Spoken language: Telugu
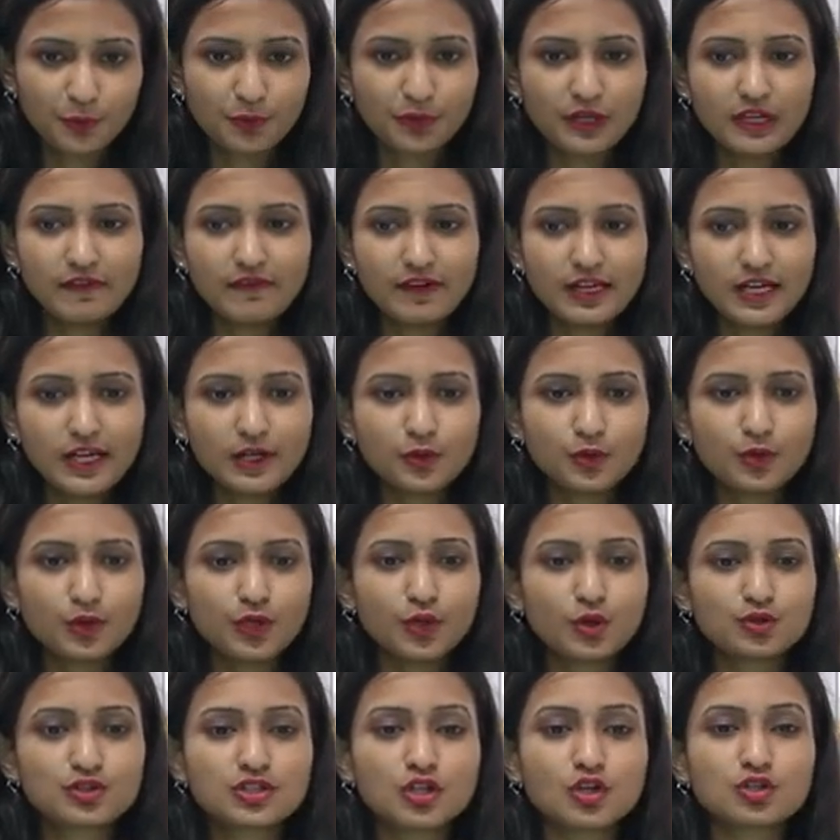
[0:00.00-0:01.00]
అనుకున్న వాళ్ళు
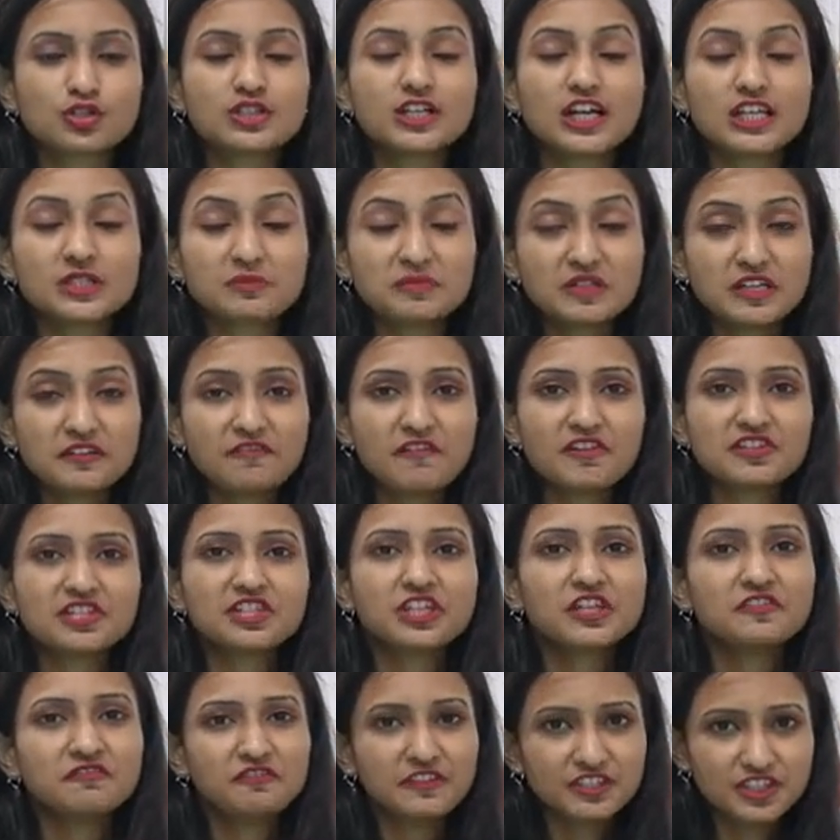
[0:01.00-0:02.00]
అనుకోండి ఒకసారి వచ్చి అజ్మీర్
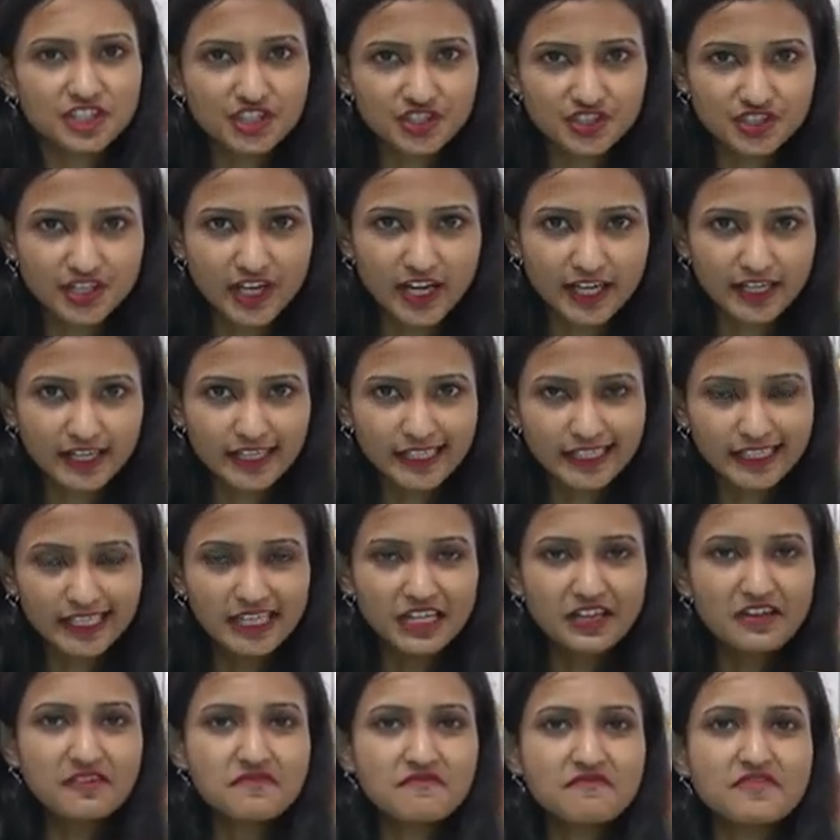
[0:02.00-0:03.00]
ఫ్యాషన్కి విజిట్ చేయండి
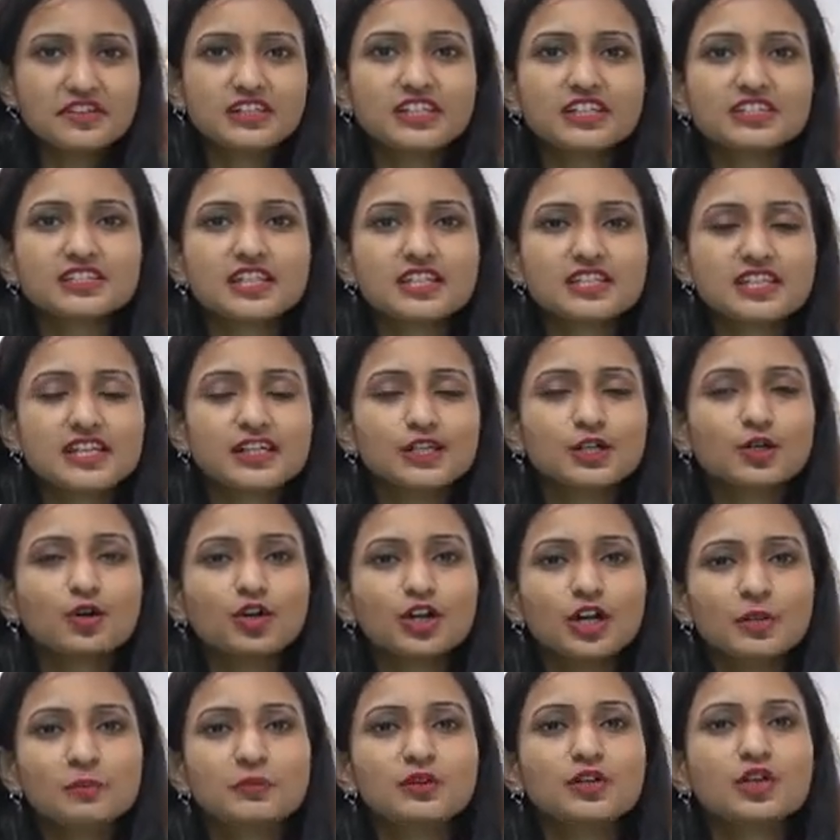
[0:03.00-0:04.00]
విజిట్
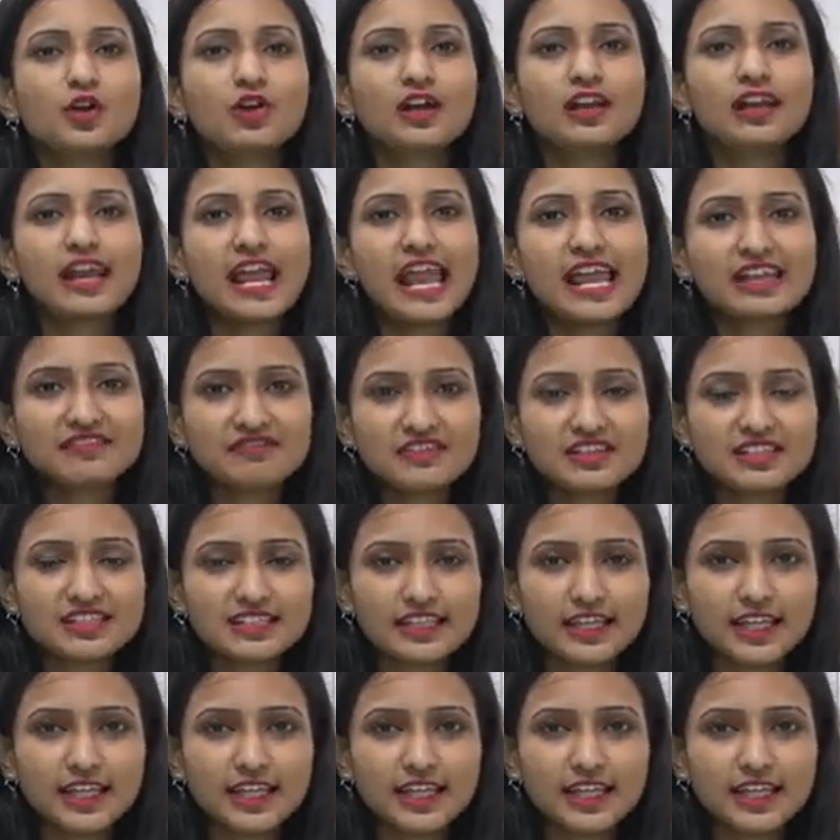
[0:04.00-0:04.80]
చేశారనుకోండి మీ యొక్క లాంగ్వేజ్